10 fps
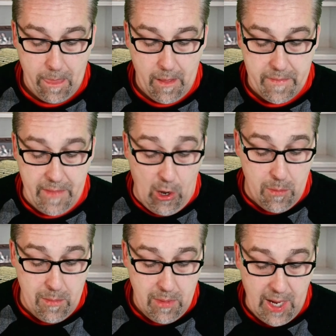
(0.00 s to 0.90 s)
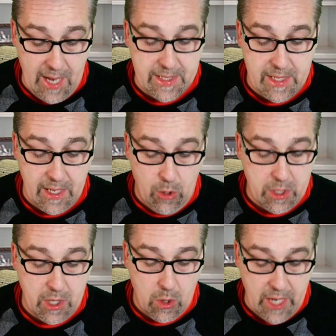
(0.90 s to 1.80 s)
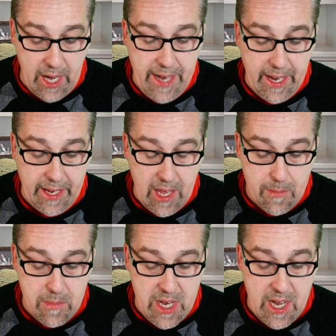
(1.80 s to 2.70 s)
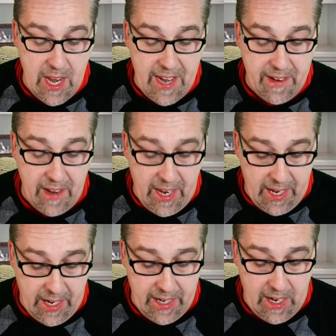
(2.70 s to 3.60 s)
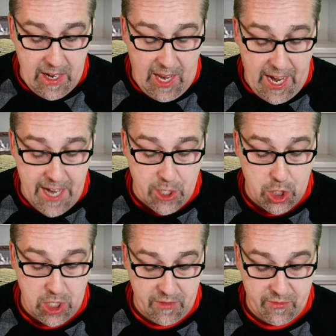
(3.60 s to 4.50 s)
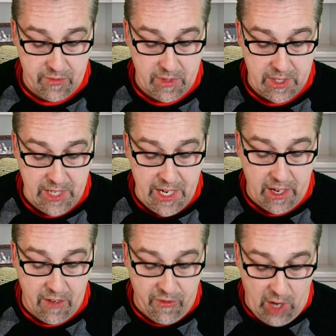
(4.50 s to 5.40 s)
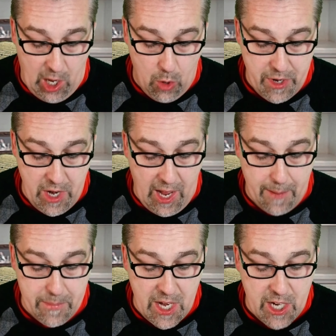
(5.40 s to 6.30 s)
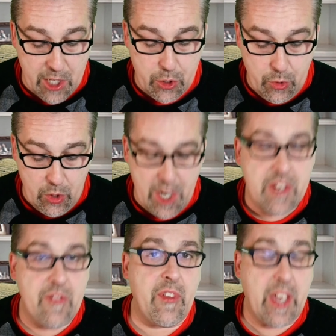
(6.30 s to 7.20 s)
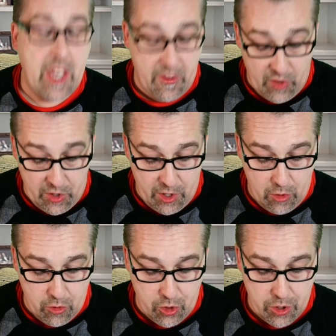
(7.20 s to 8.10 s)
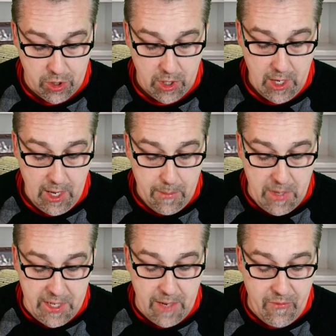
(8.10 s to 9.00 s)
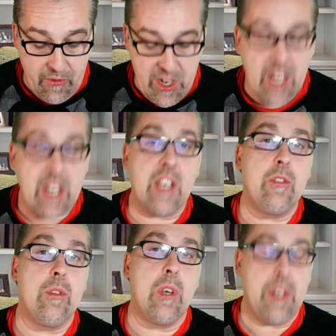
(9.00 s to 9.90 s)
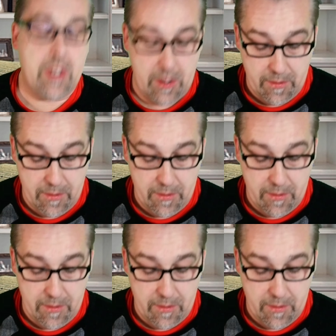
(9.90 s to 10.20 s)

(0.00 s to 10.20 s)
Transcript: Darum hat sie Gott auch dahingegeben in entehrenden Leidenschaften, denn ihre Frauen haben den natürlichen Verkehr vertauscht mit dem widernatürlichen.